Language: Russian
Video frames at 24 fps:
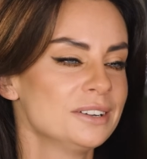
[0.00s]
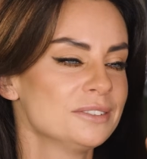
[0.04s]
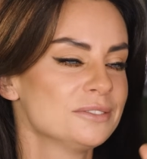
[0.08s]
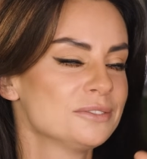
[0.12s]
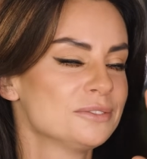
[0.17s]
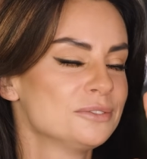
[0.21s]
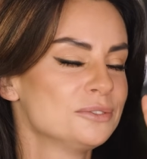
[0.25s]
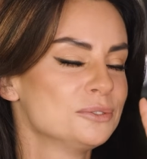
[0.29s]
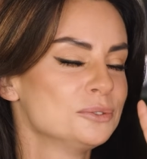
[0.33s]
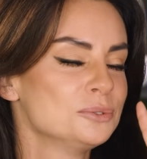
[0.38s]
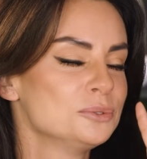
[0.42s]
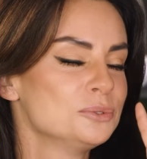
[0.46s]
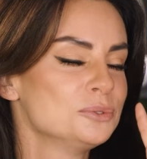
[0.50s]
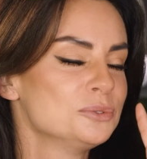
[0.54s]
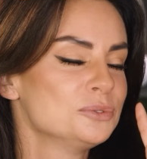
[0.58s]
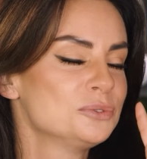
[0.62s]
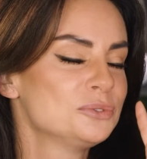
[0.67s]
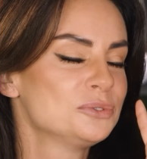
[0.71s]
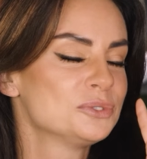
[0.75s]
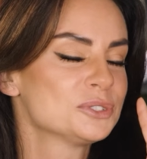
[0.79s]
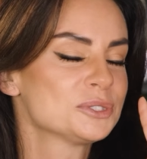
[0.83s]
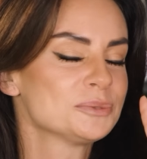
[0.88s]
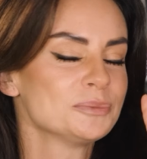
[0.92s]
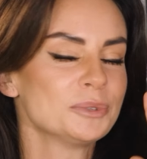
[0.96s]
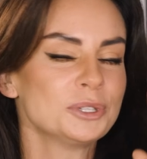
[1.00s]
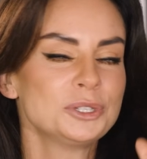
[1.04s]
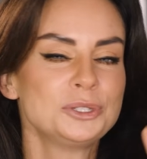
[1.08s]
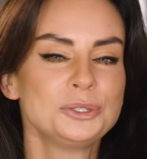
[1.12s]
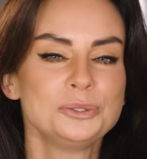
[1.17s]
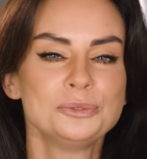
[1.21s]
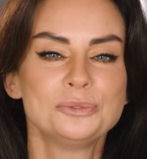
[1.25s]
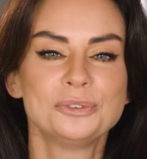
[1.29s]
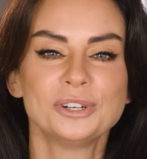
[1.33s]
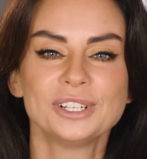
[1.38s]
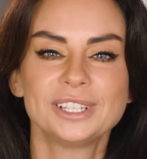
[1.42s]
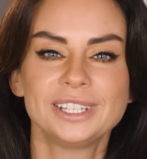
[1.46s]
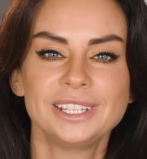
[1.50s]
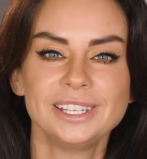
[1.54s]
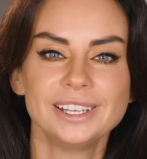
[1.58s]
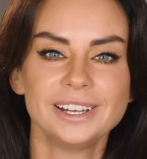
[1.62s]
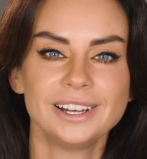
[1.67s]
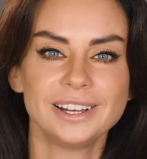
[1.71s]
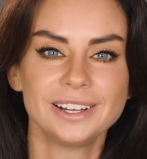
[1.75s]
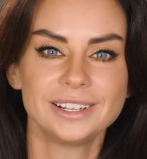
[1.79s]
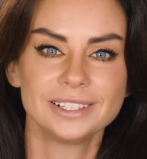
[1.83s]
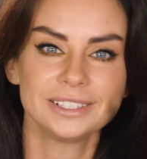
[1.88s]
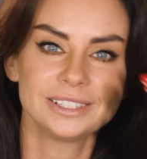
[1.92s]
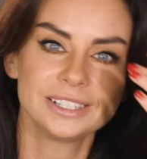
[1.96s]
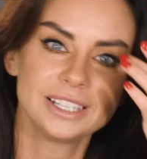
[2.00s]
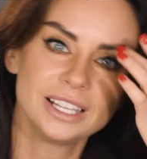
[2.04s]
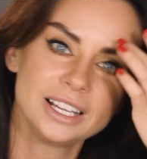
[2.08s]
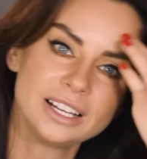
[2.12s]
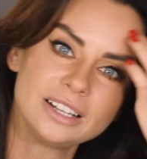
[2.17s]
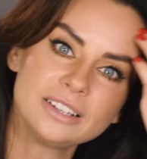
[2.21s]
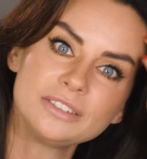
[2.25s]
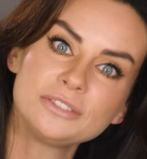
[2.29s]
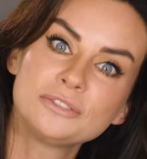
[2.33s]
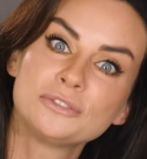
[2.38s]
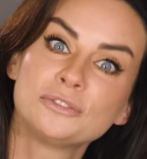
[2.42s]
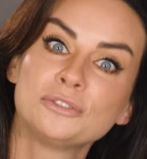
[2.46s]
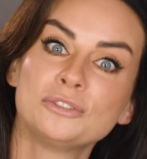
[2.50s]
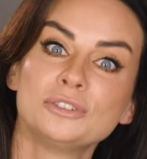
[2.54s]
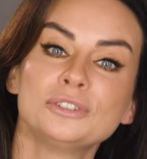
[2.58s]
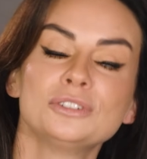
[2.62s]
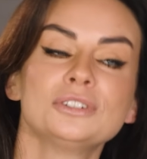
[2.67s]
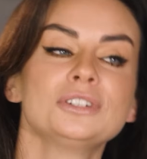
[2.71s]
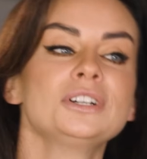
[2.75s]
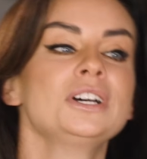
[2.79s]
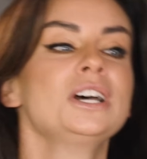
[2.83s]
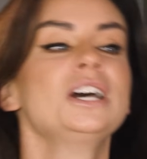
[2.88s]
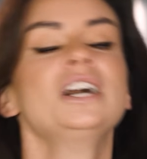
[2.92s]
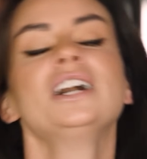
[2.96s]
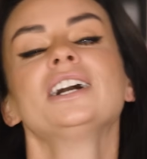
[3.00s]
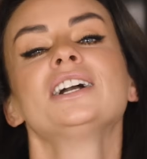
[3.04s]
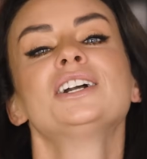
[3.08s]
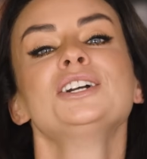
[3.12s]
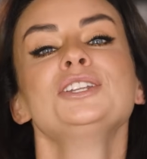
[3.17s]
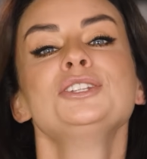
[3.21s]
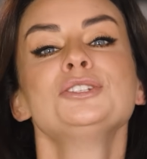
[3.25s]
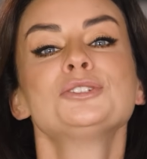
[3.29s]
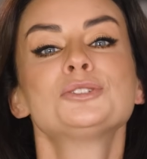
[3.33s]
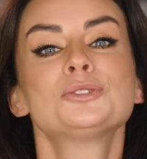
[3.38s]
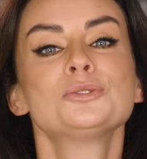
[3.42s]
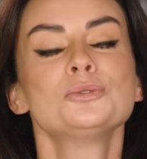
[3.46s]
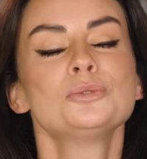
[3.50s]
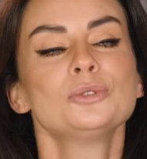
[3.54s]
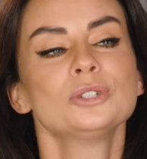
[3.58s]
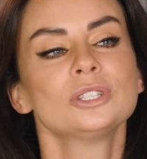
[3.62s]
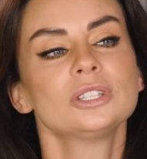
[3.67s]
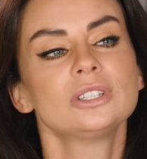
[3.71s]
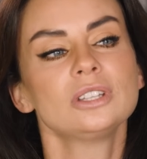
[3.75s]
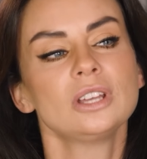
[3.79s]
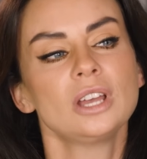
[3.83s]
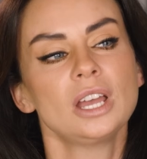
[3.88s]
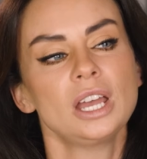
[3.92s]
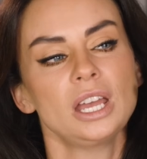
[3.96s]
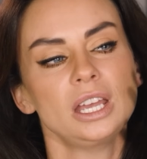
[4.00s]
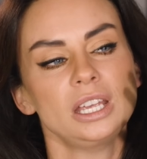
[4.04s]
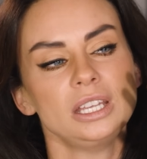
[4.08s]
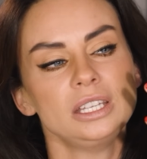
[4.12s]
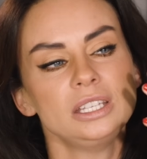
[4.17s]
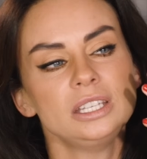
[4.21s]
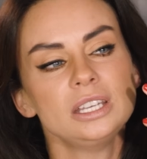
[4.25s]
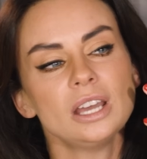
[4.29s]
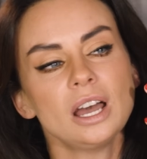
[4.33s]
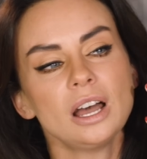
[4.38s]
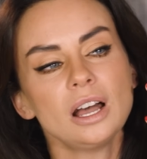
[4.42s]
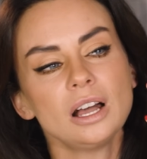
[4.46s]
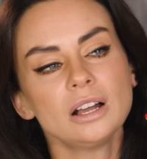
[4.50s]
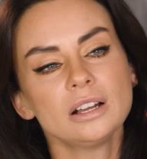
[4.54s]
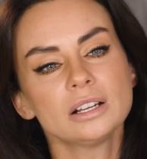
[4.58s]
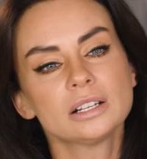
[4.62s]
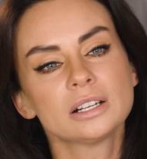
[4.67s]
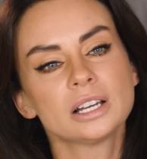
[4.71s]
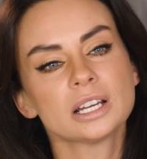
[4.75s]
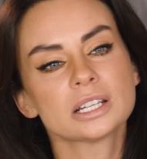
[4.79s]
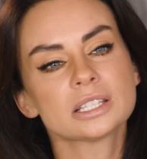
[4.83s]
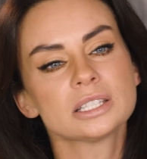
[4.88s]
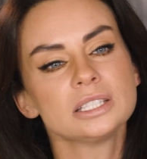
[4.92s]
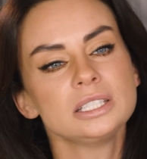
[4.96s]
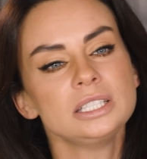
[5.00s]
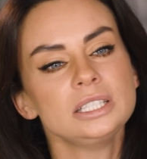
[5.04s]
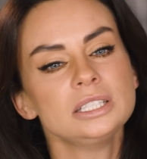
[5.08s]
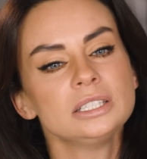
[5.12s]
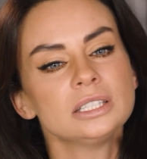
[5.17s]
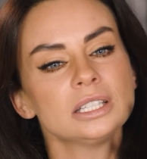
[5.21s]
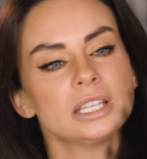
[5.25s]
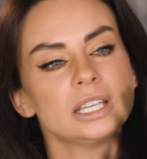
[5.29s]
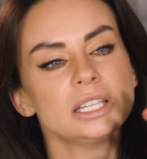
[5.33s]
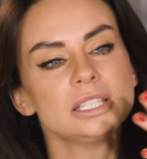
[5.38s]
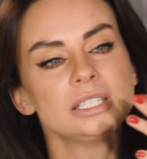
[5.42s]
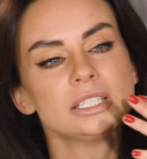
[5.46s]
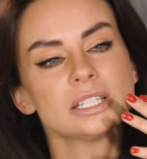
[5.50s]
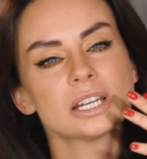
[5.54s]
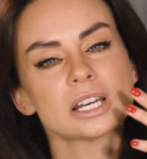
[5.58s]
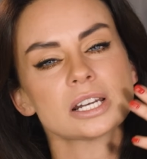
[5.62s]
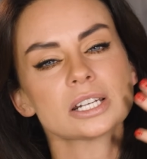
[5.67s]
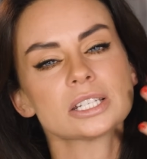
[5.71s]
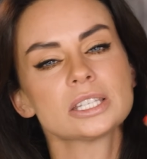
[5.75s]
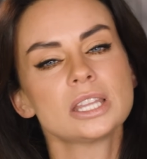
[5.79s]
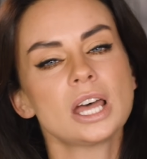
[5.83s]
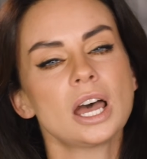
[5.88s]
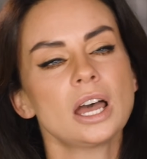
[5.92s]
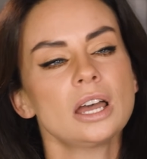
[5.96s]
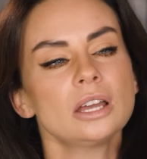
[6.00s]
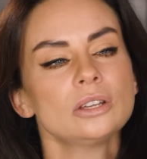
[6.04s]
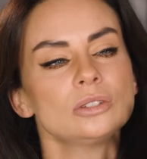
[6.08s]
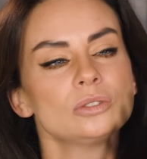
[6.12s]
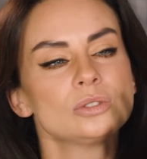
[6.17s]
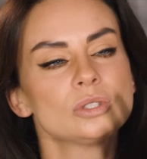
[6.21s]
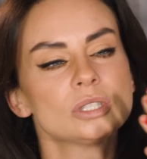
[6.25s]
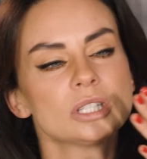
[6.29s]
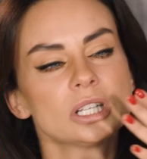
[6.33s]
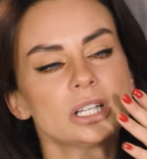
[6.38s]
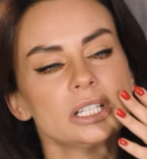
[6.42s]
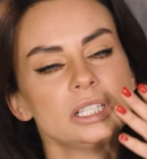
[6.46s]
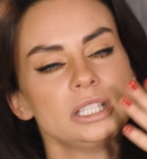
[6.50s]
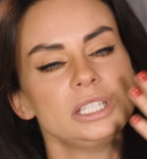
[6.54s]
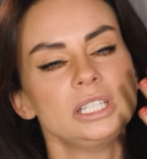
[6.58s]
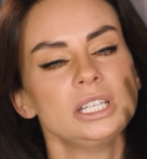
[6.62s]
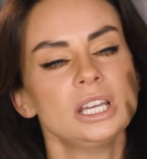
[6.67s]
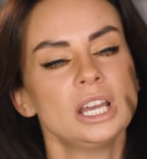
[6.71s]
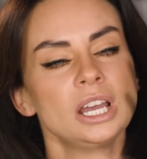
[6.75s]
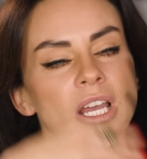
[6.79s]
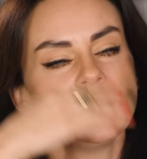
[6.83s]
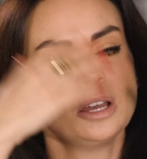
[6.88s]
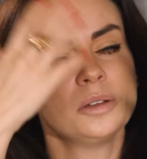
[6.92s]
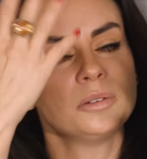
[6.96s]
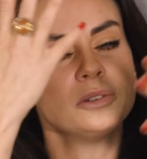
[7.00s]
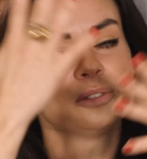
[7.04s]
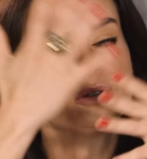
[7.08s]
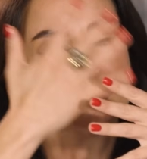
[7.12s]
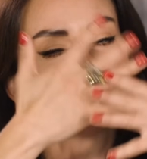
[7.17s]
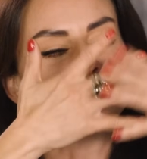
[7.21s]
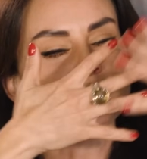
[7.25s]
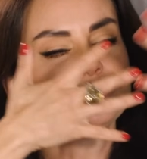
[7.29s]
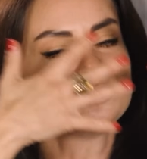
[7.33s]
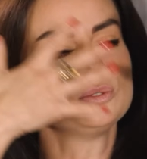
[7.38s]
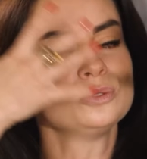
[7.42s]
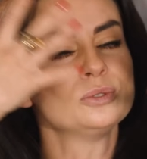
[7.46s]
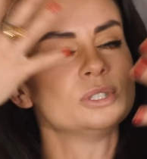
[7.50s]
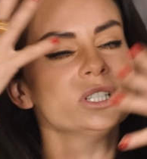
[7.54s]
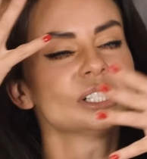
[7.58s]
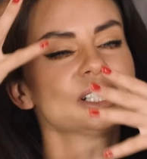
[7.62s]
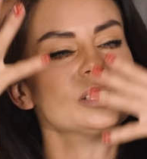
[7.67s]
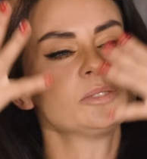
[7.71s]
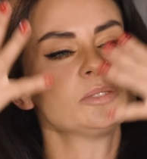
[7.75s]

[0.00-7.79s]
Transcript: в, в, смотрю в океан, да, в горизонт, и я, картинки эти рождаются, они э, друг друга